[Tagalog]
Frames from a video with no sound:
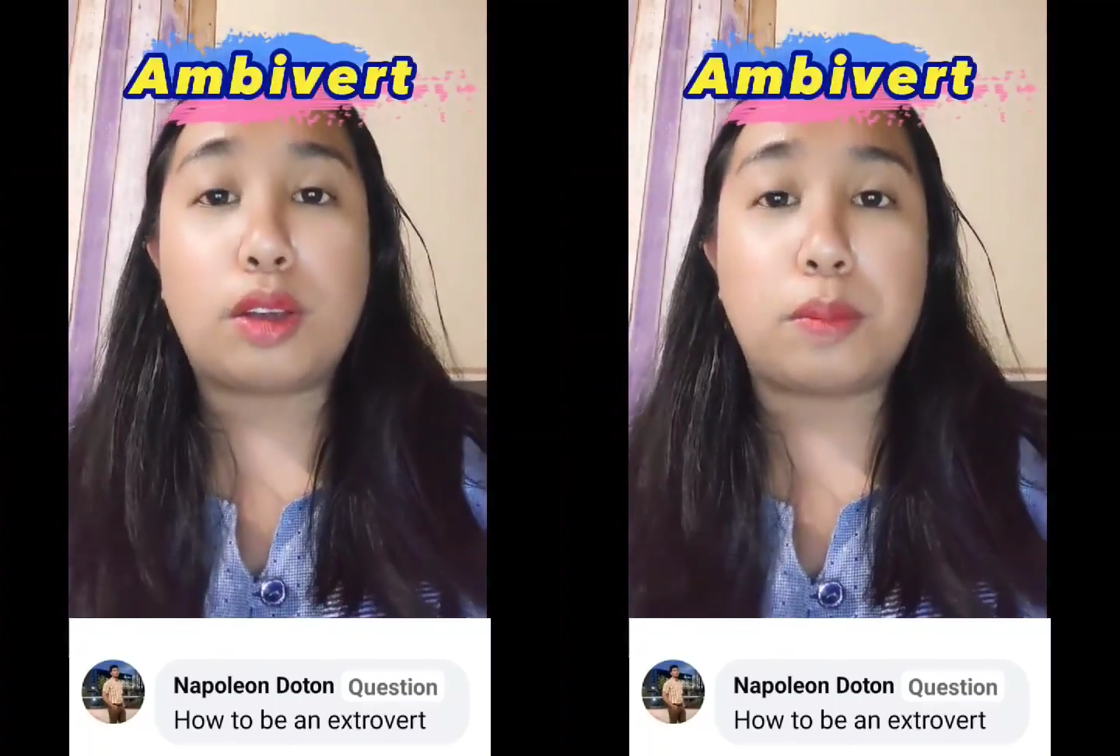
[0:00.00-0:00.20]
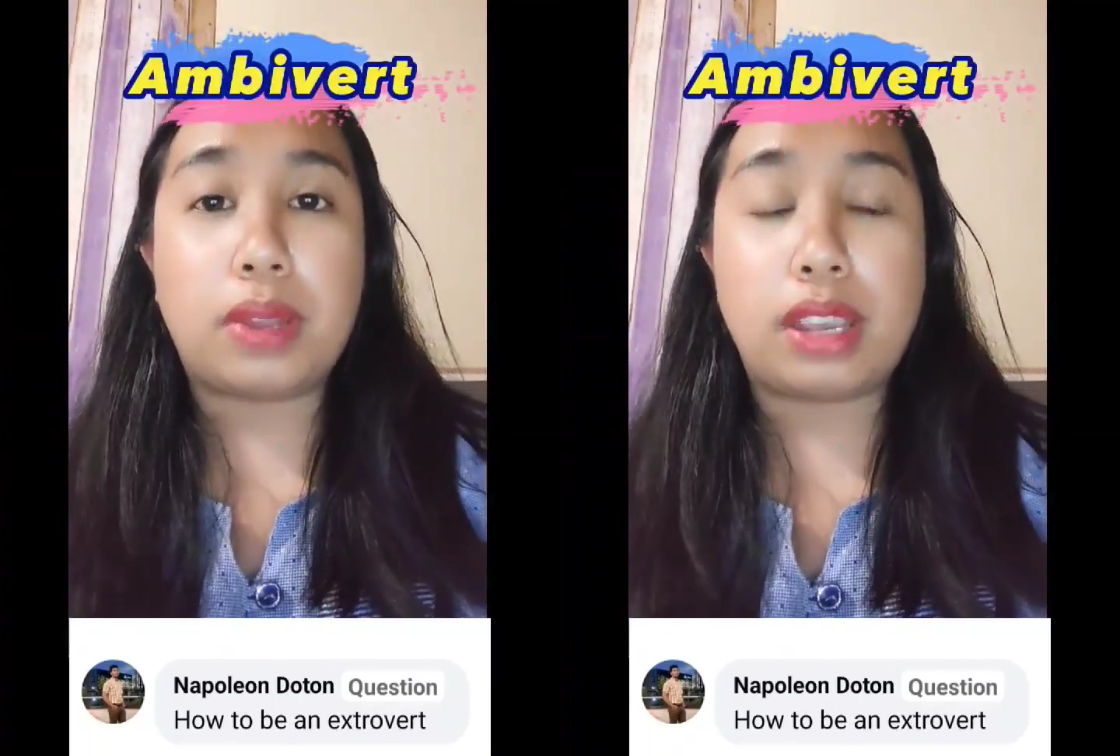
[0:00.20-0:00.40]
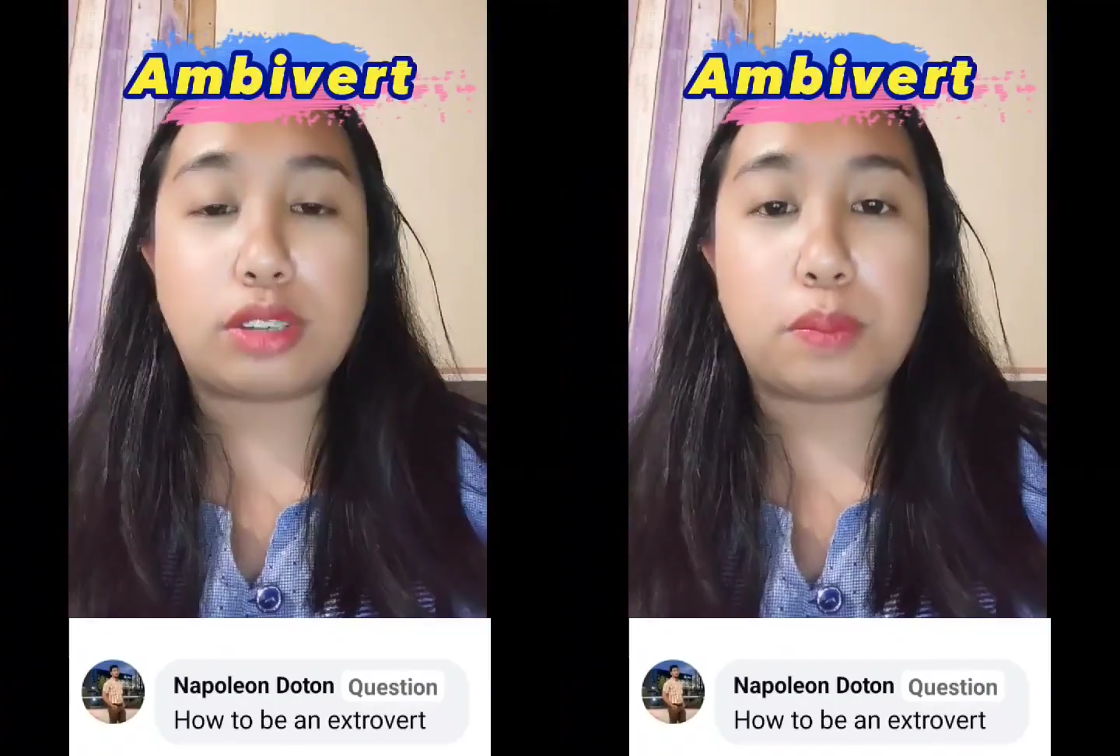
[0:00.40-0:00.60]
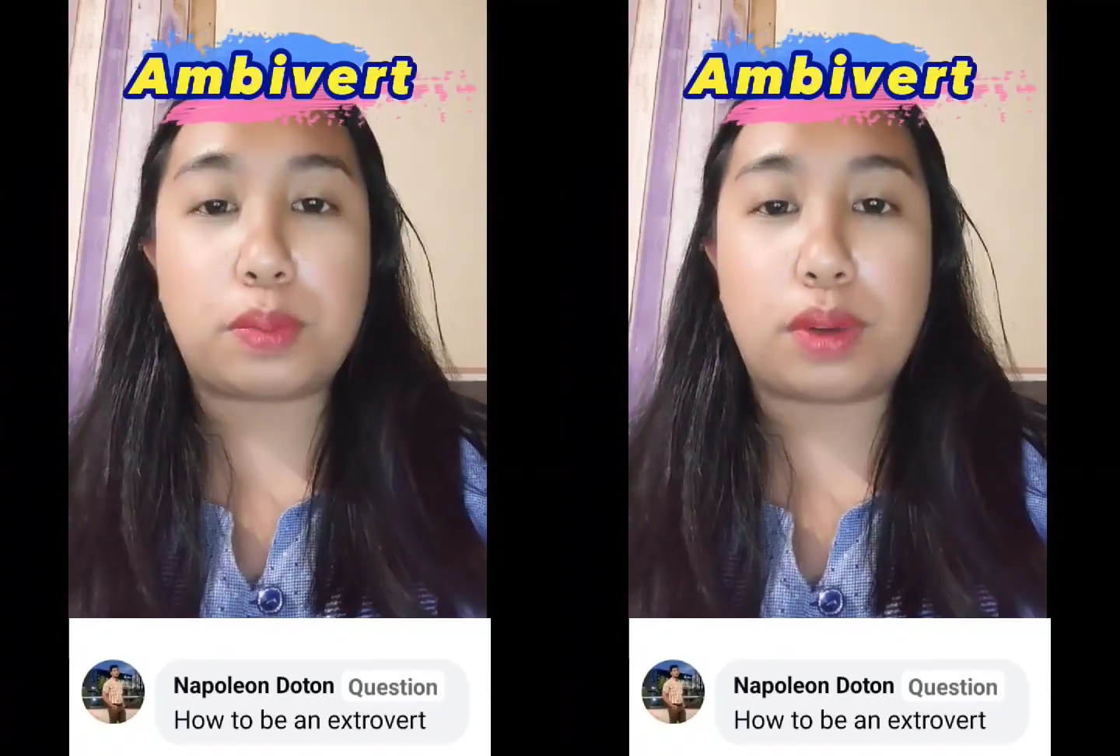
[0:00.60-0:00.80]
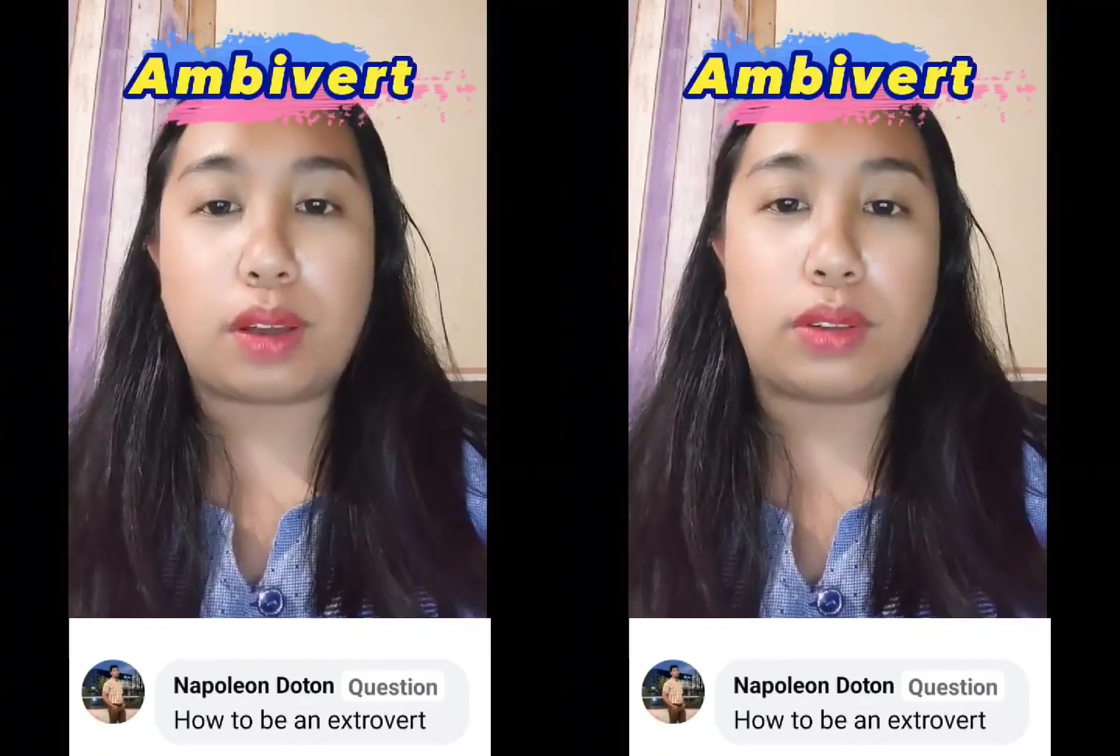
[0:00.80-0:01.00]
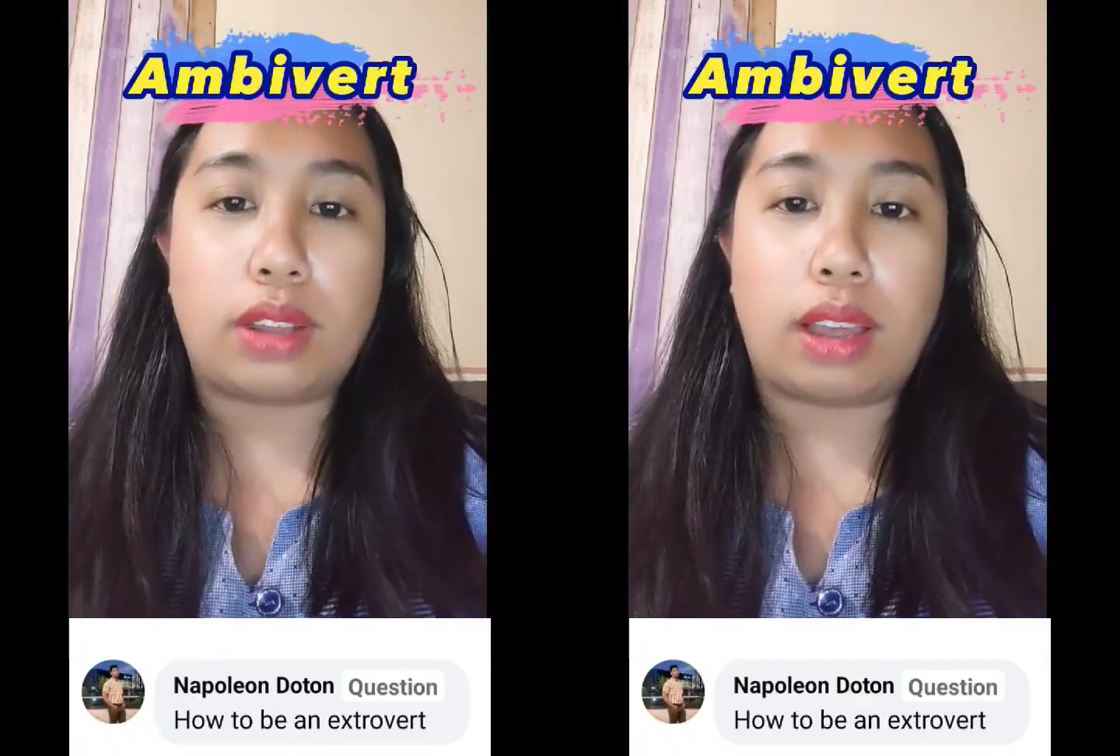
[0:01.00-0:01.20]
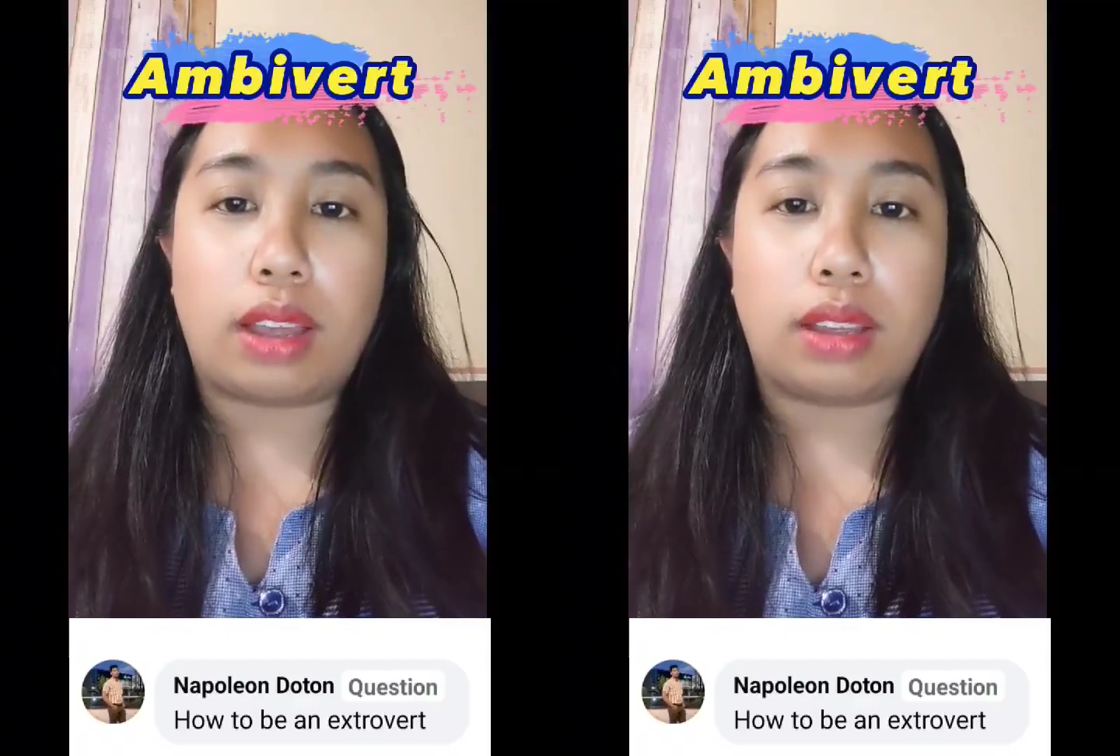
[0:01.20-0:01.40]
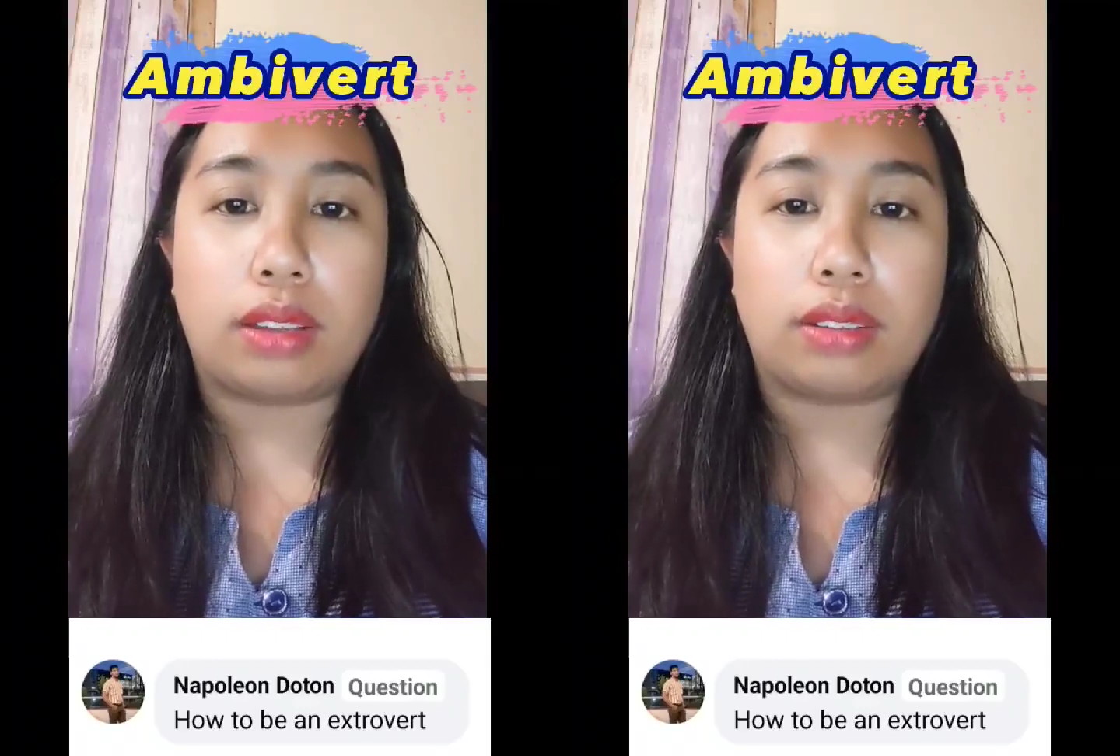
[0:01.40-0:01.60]
combination po ako
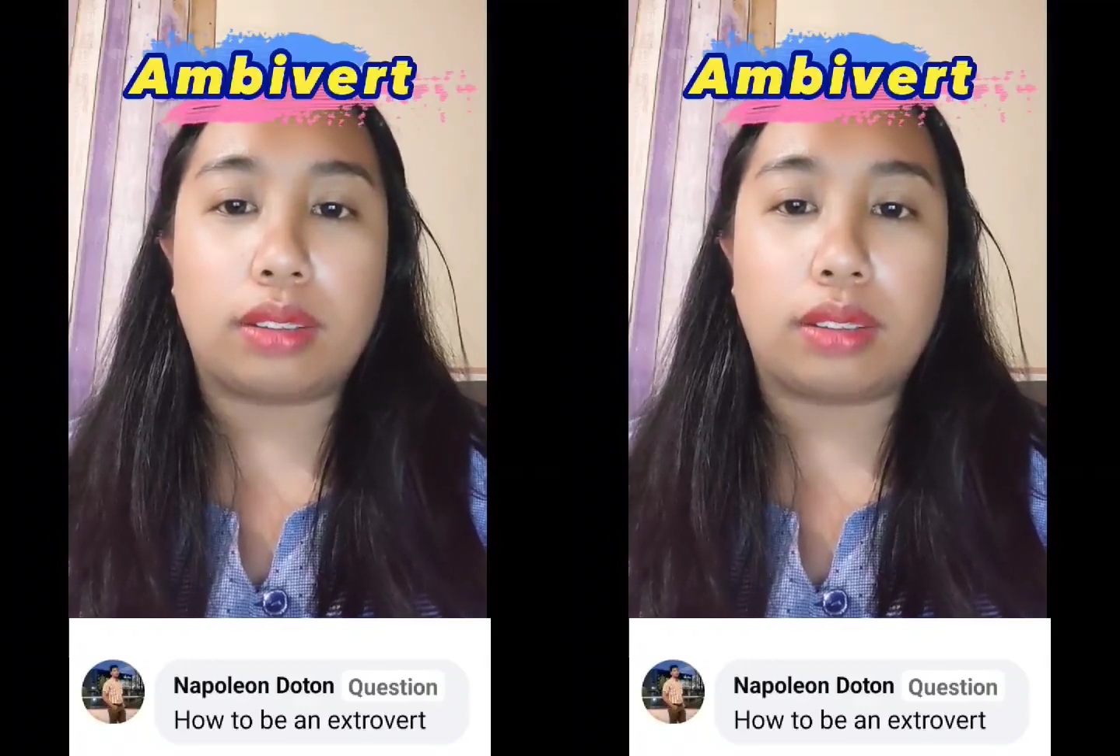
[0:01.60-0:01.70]
ng